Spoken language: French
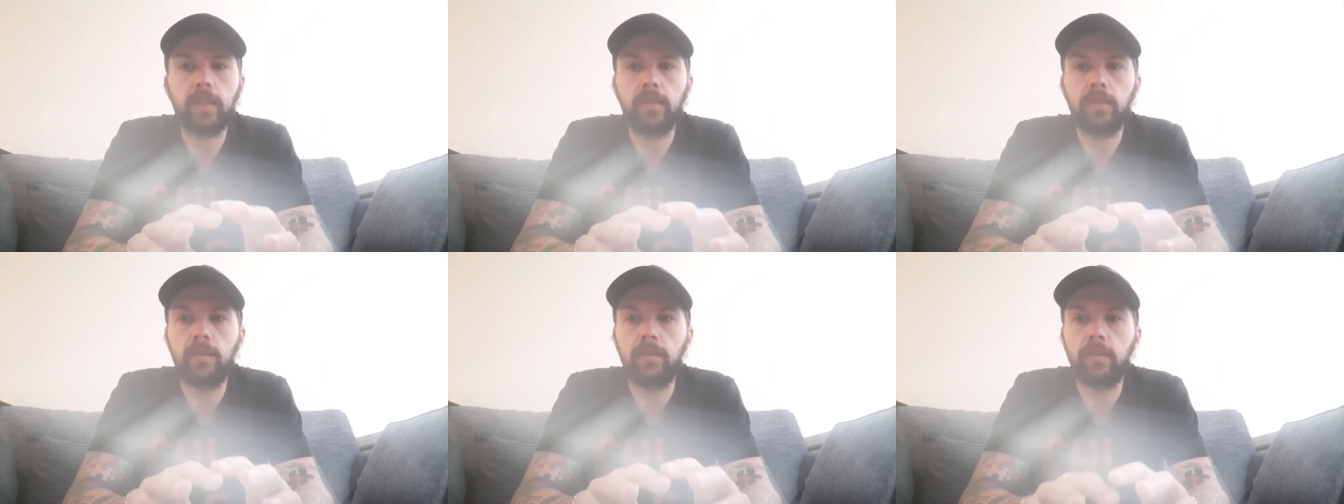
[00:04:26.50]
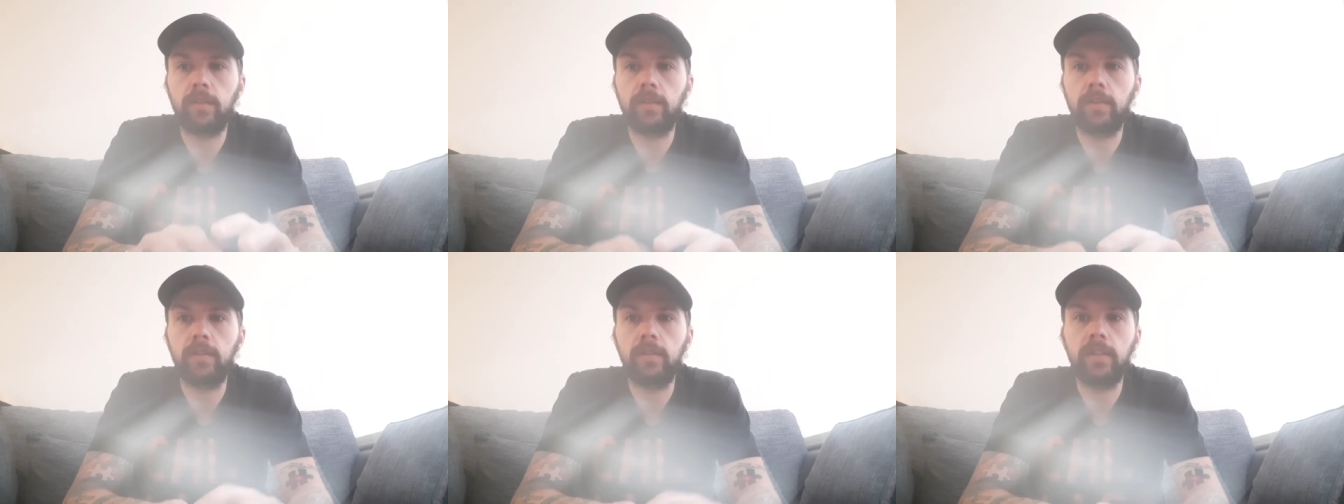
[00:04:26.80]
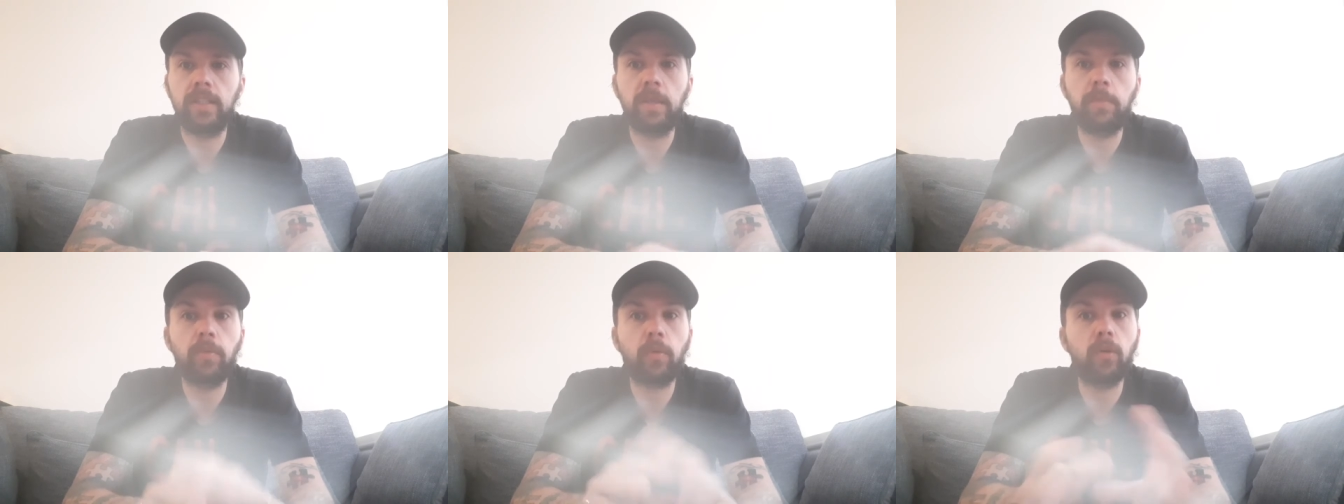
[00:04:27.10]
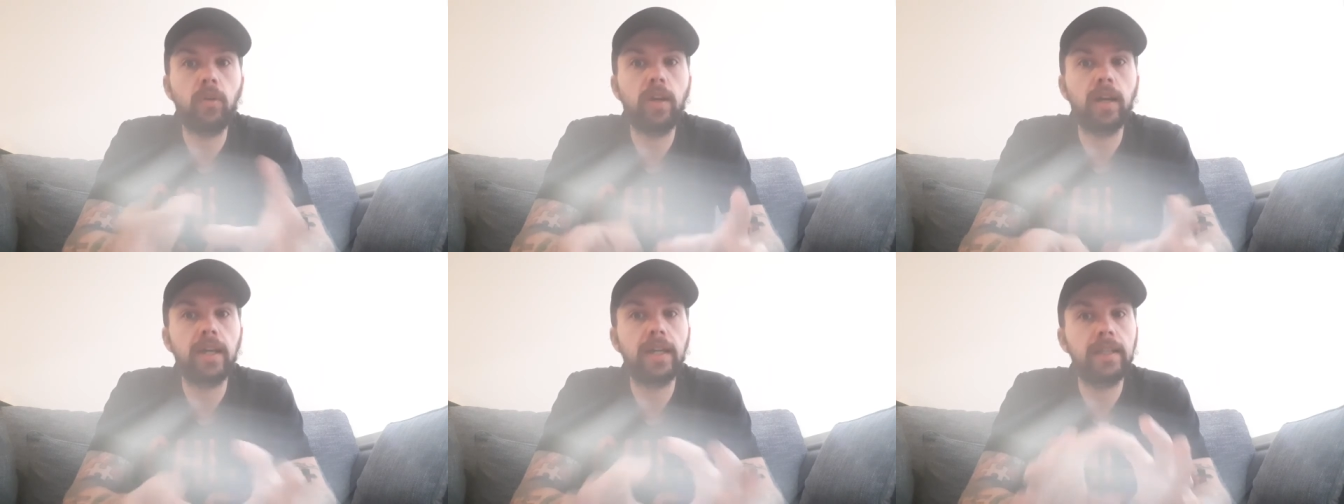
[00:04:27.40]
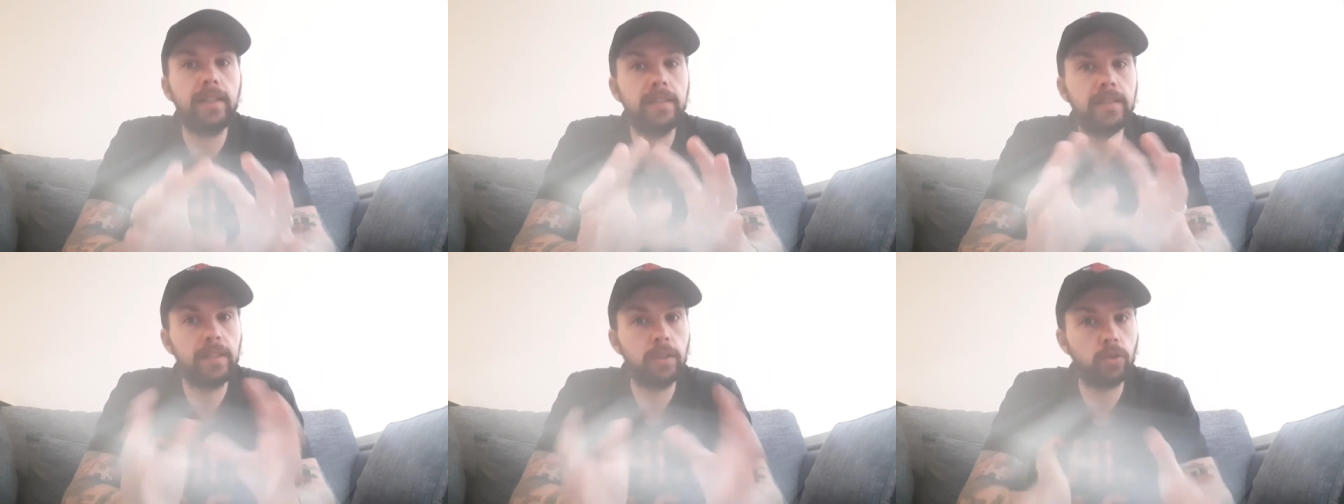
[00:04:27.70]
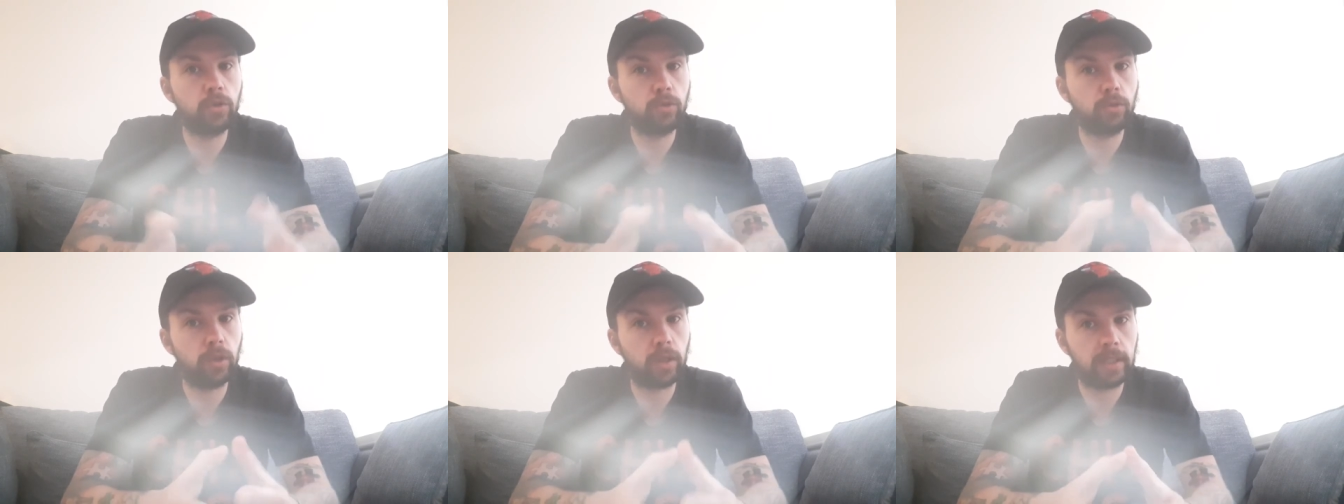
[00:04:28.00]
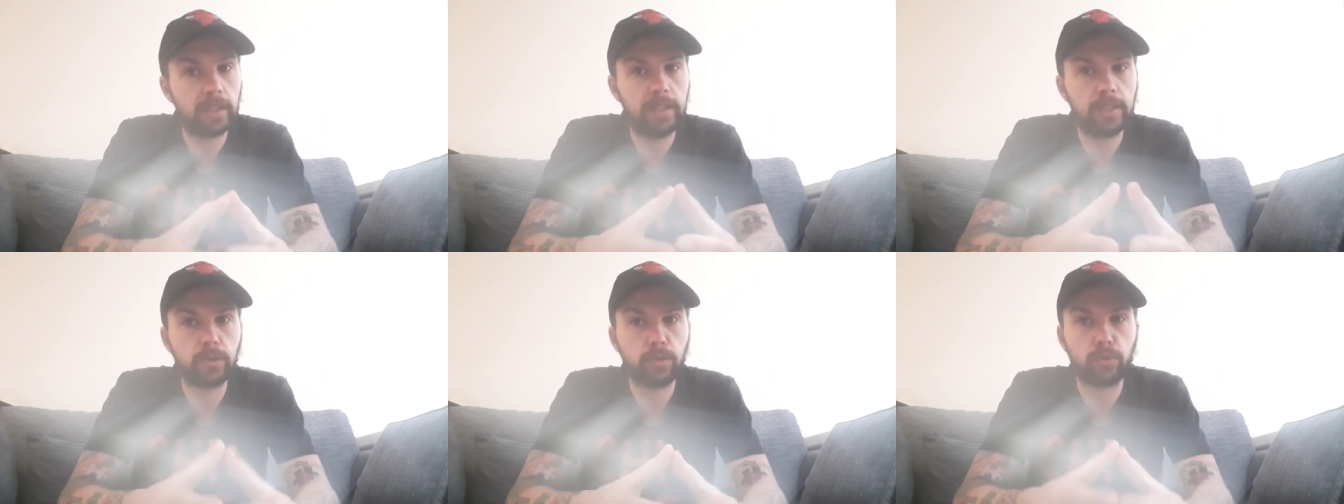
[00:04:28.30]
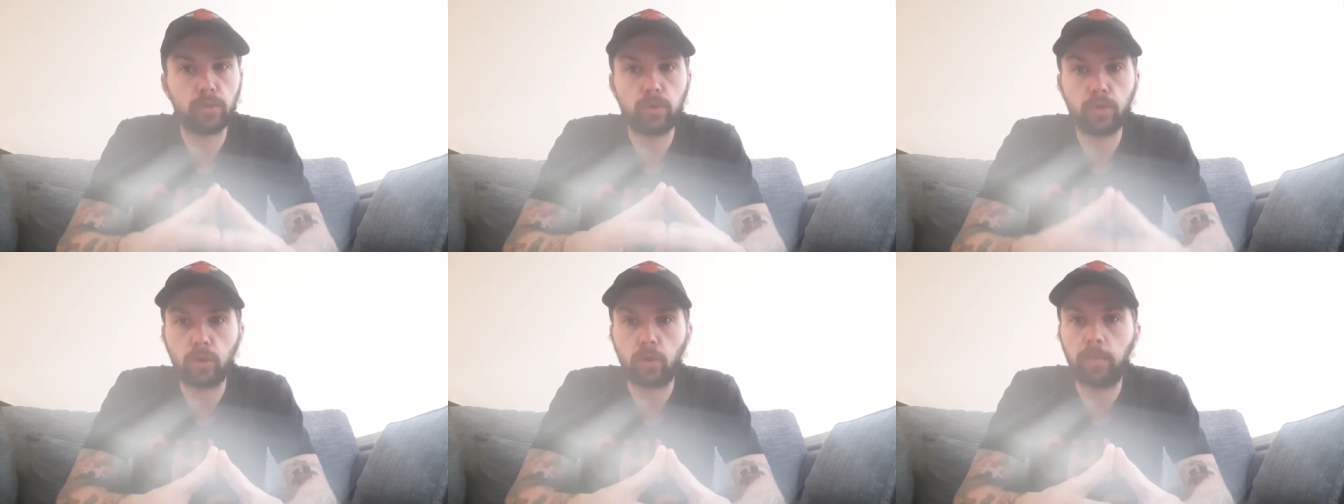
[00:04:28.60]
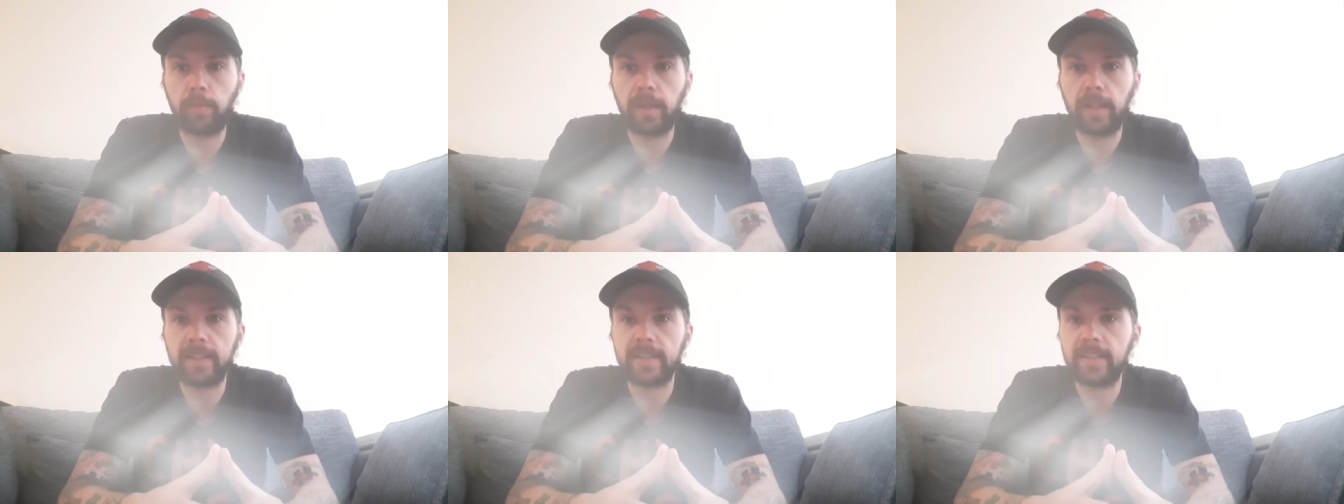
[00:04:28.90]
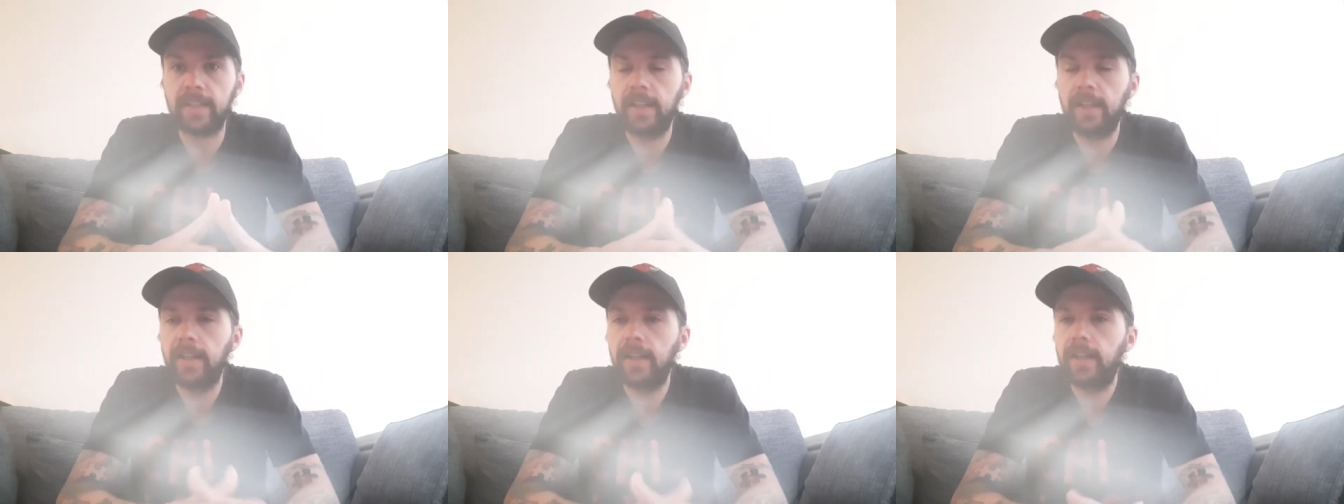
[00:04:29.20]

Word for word: les progrès des joueurs qui sont sur place.